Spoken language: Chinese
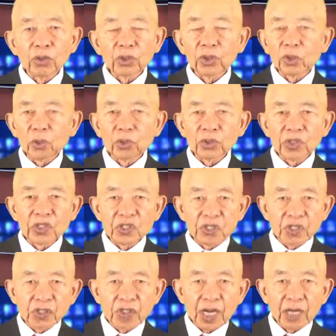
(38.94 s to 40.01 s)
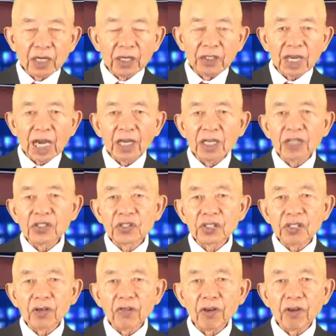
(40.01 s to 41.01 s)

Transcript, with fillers: 都实现了，在历史